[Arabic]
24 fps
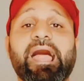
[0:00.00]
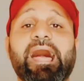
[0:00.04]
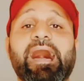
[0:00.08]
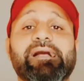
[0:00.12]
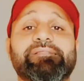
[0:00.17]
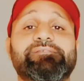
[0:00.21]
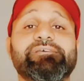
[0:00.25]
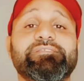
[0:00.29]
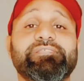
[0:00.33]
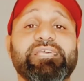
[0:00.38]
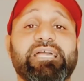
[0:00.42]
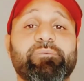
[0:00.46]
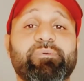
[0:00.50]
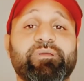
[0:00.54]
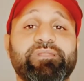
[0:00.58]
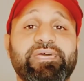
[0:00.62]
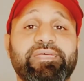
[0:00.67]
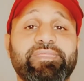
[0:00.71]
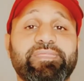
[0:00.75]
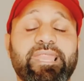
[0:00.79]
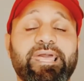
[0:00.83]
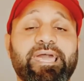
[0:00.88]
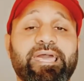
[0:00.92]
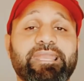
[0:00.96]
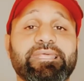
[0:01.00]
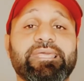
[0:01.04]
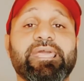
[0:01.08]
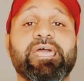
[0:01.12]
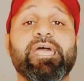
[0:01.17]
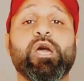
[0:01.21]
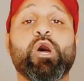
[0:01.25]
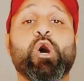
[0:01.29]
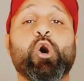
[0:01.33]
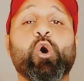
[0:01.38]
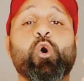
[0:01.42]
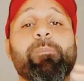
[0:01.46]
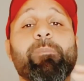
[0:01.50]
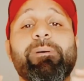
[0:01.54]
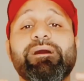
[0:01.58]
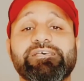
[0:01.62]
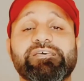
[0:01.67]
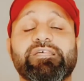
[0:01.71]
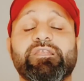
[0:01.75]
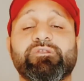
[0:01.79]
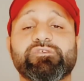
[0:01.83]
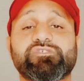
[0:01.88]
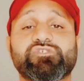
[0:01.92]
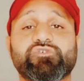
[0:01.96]
هتتعب النادي الاهلي هو
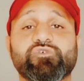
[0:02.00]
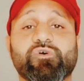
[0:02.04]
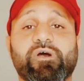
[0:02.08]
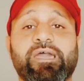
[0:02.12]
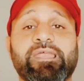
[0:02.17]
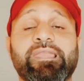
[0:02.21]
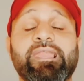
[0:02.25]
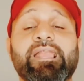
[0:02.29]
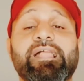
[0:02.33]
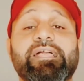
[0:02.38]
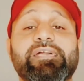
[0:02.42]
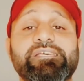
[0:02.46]
بقى السؤال